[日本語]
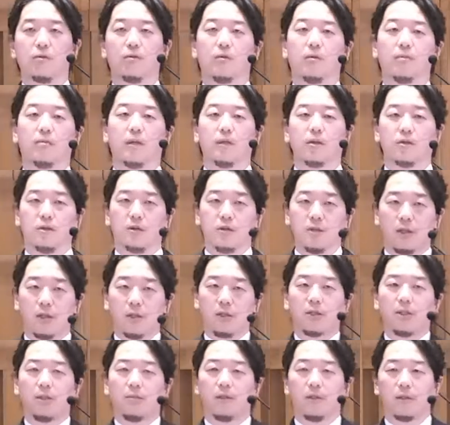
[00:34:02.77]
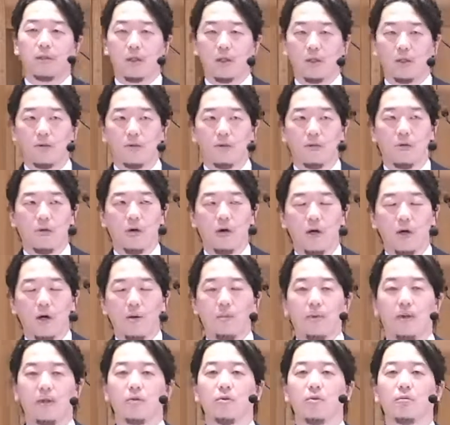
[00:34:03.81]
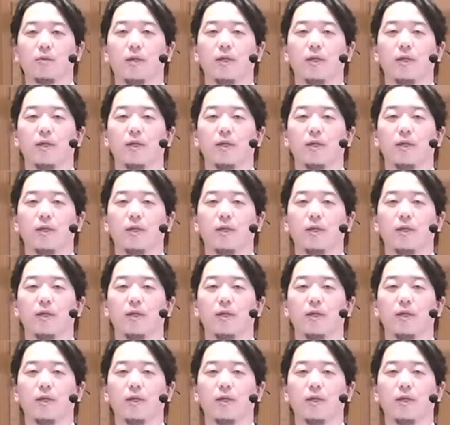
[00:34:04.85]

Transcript: をバス通学してますけれどもバスを